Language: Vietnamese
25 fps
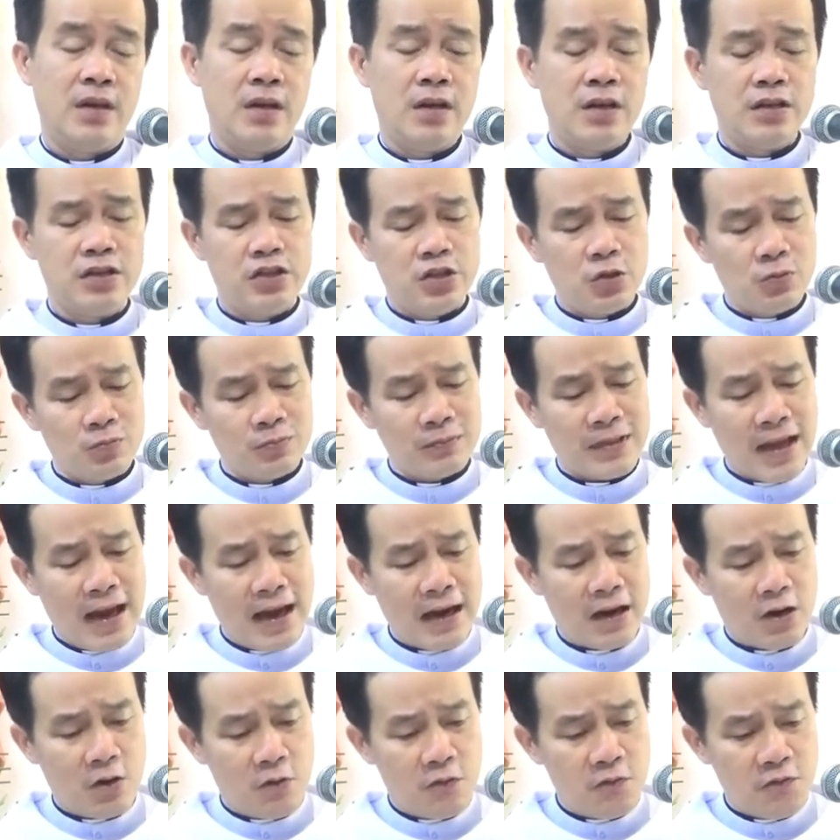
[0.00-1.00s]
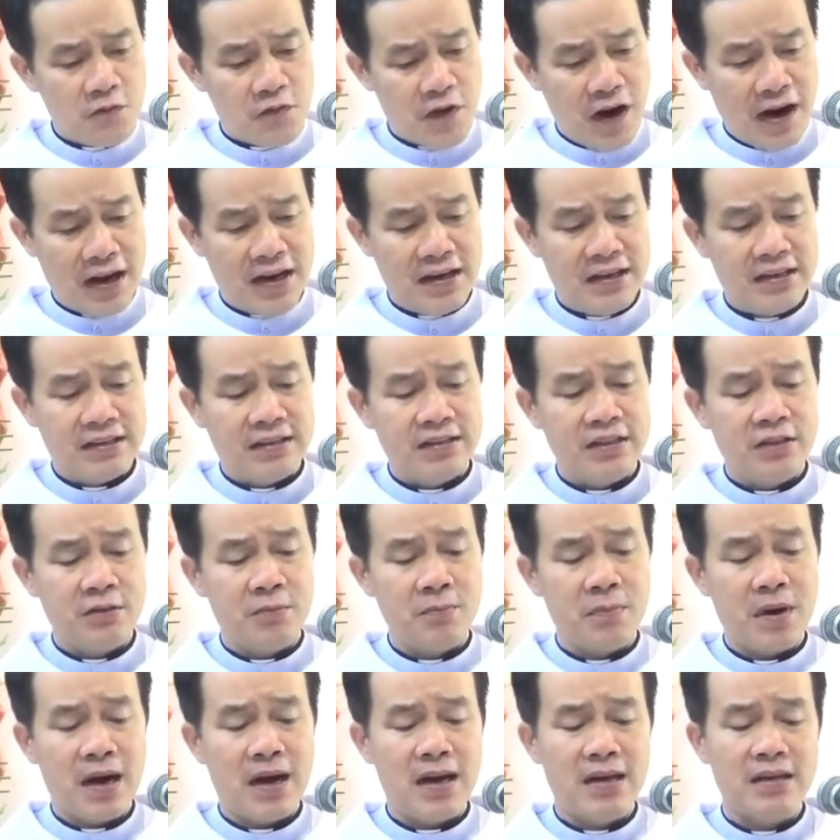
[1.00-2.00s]
chúng ta cũng vậy
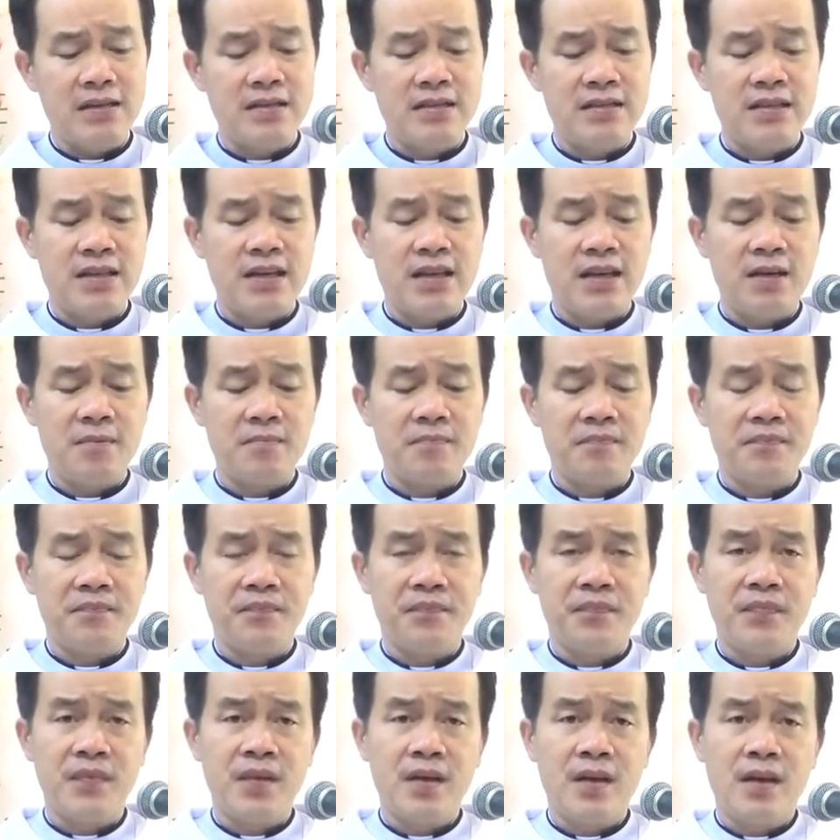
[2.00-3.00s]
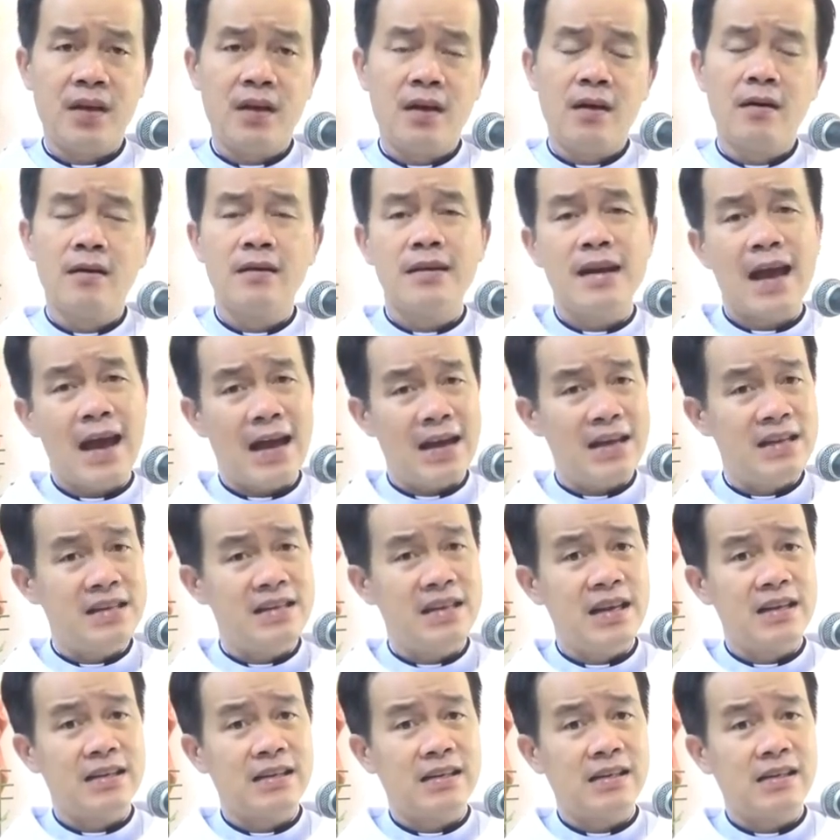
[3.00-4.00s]
thương bạn chị em đại
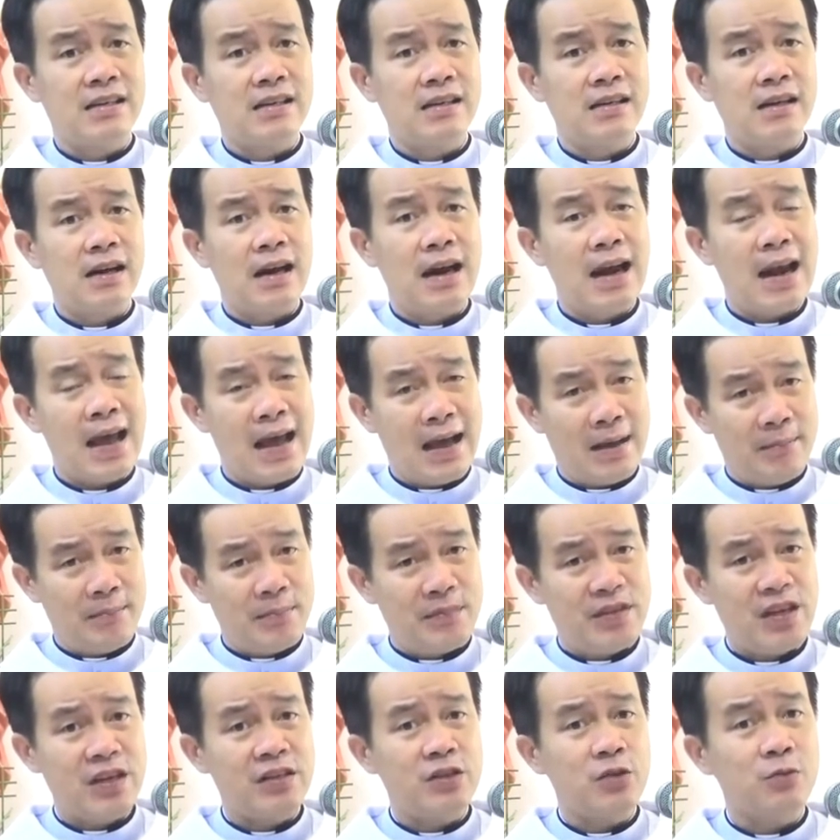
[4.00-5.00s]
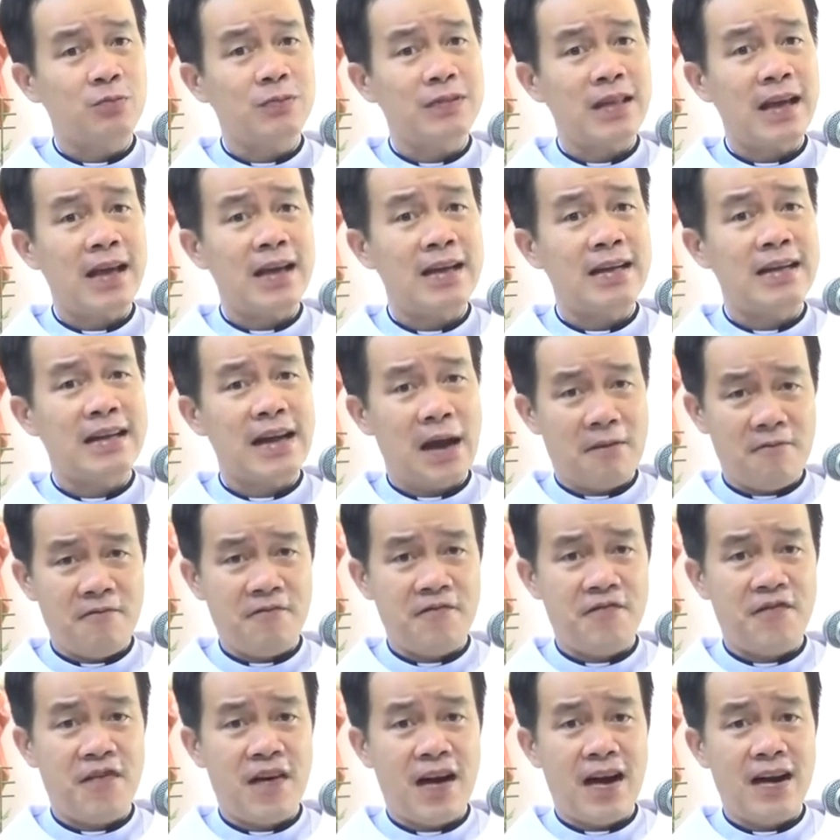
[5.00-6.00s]
dịch làm cho chúng ta gặp
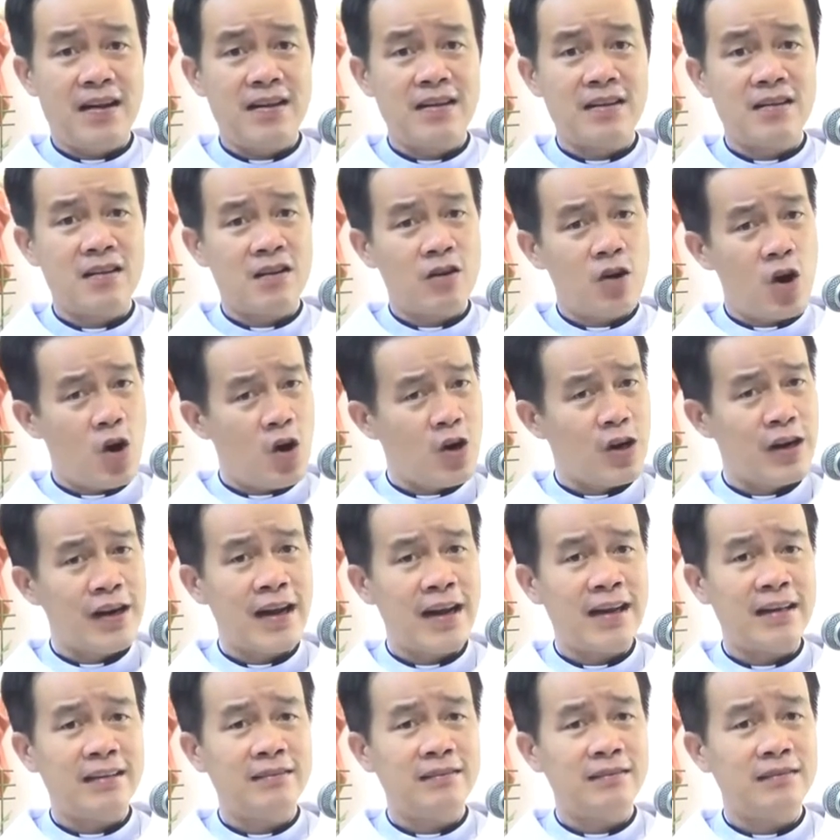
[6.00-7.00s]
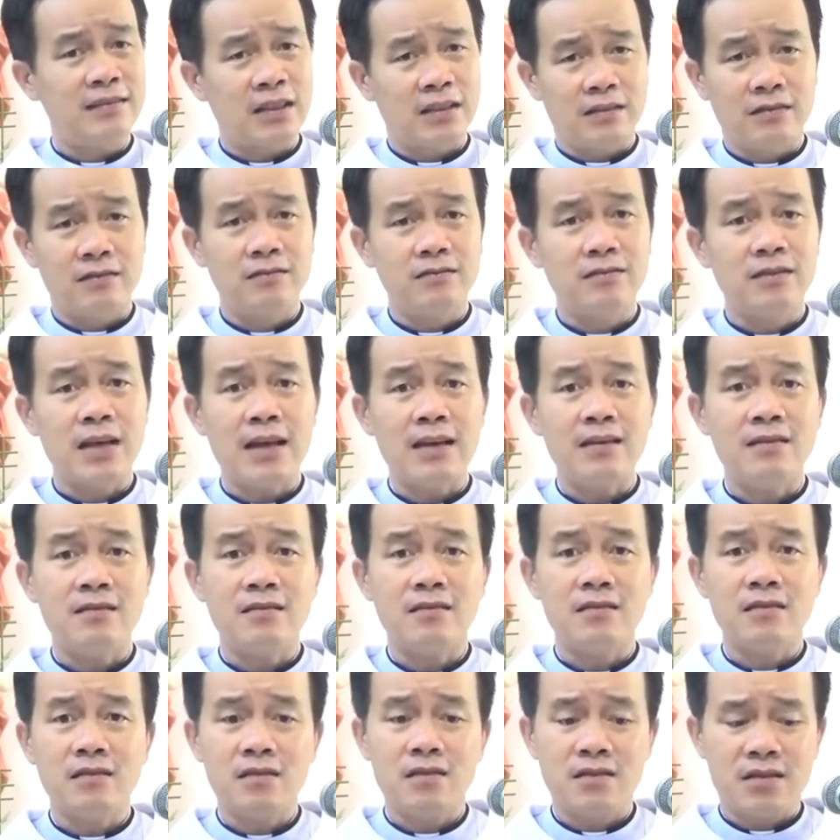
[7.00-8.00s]
phải khó khăn thử thách
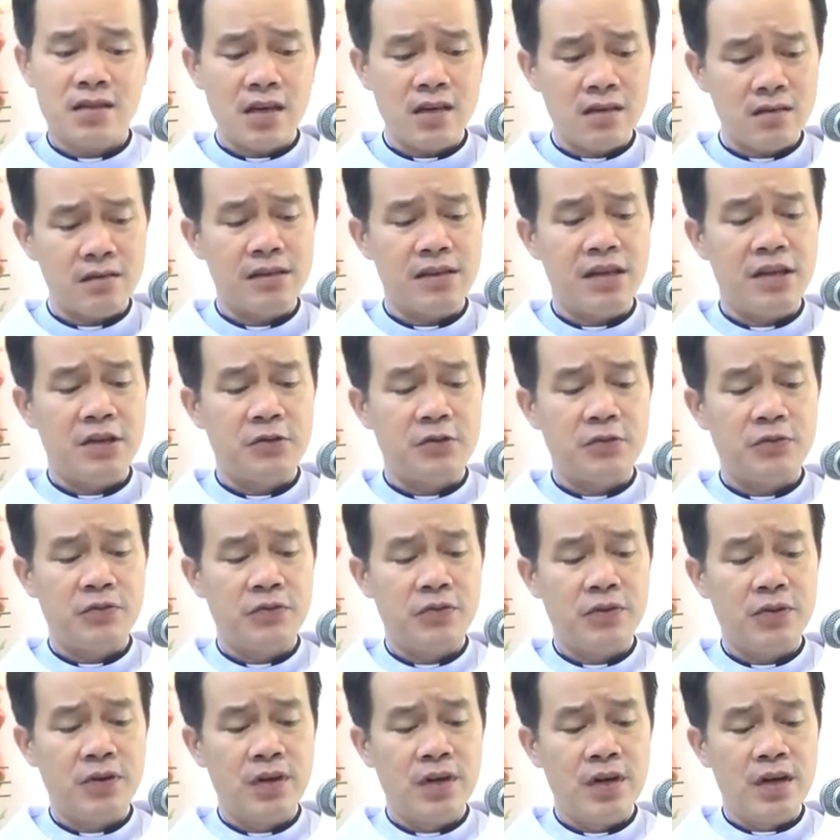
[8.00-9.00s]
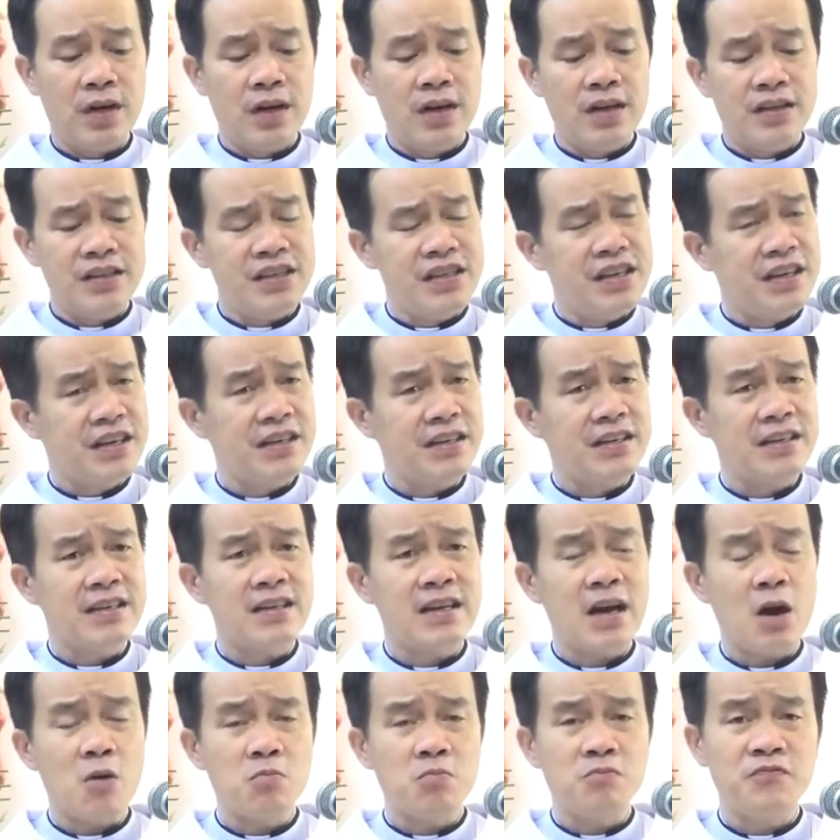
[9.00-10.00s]
rất nhiều nhưng
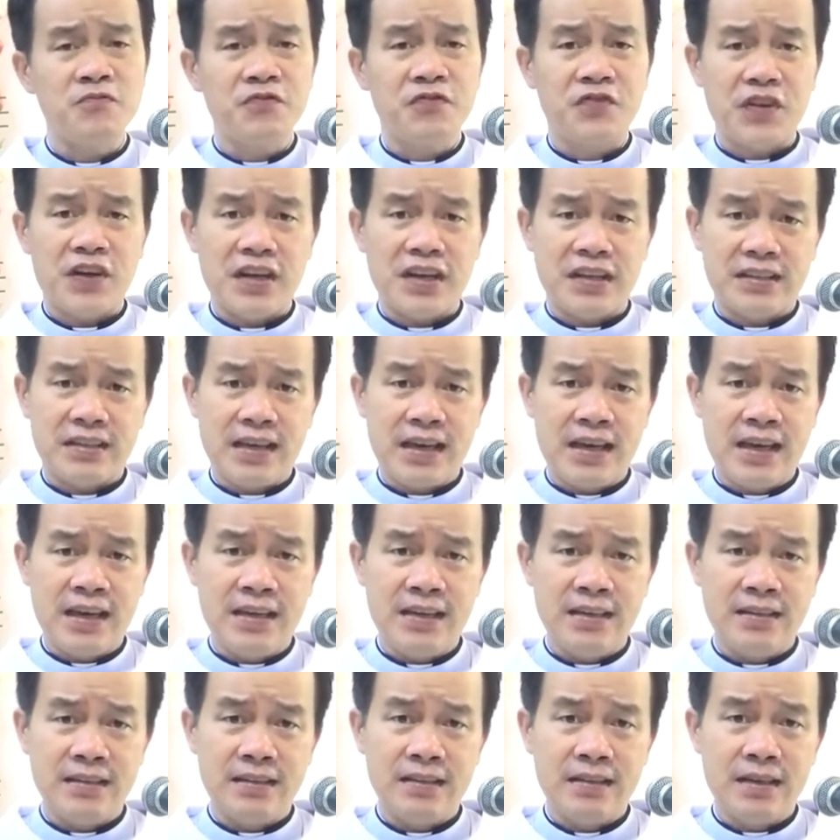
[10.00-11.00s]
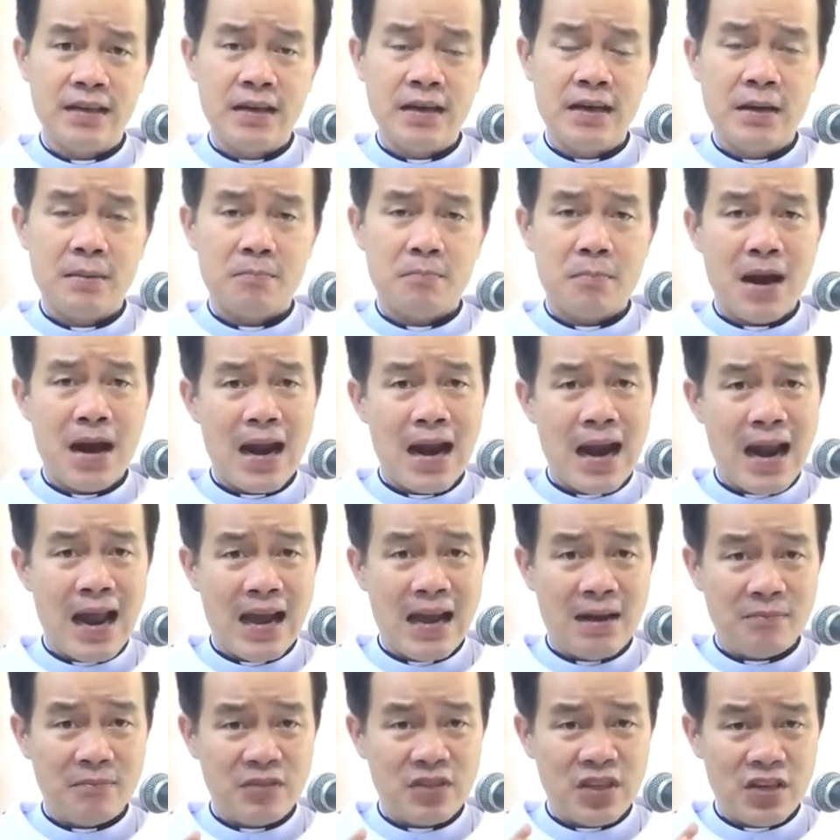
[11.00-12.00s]
không vì thế mà
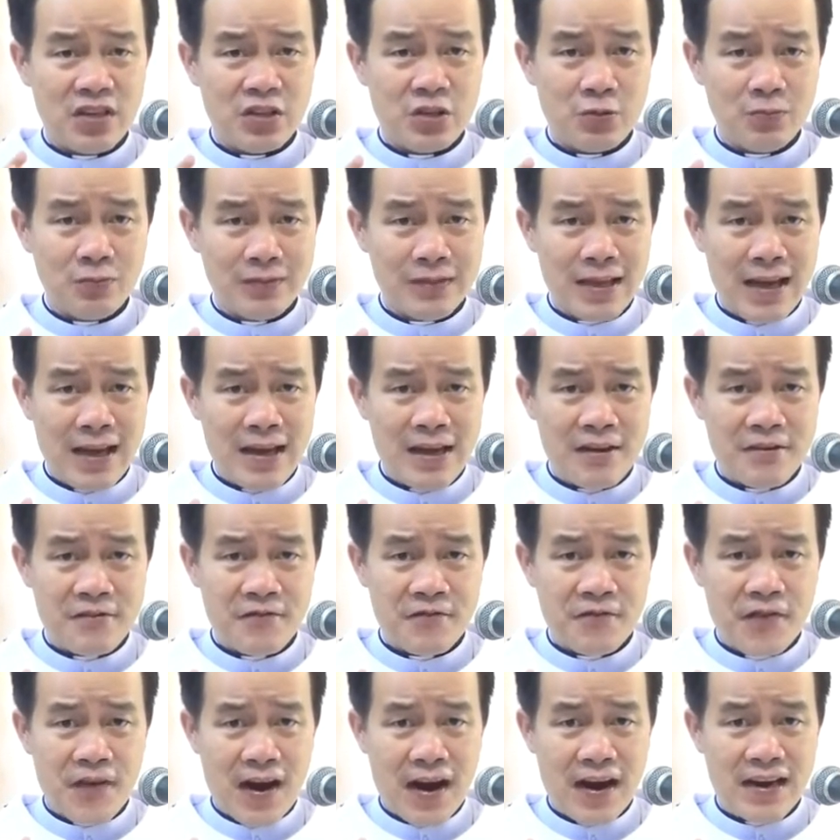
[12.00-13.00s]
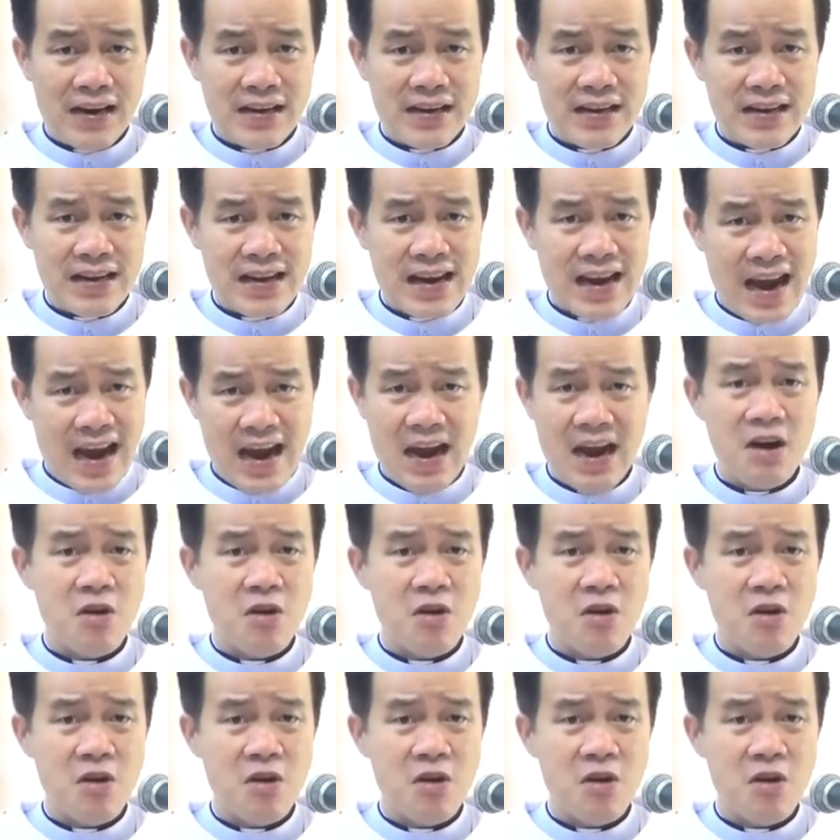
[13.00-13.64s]
làm cho chúng ta phải ngã